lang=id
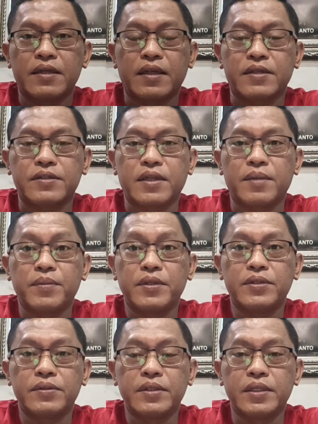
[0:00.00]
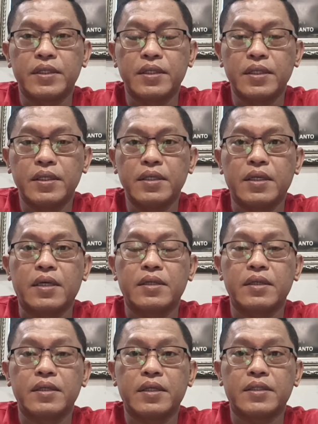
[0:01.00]
Nah, setelah pensiun dini ya
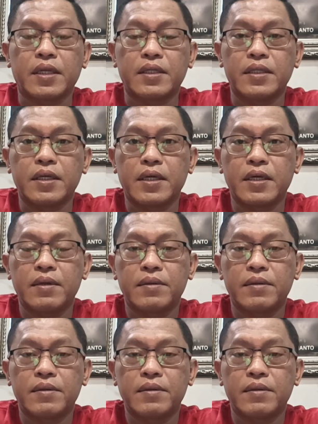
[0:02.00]
kegiatannya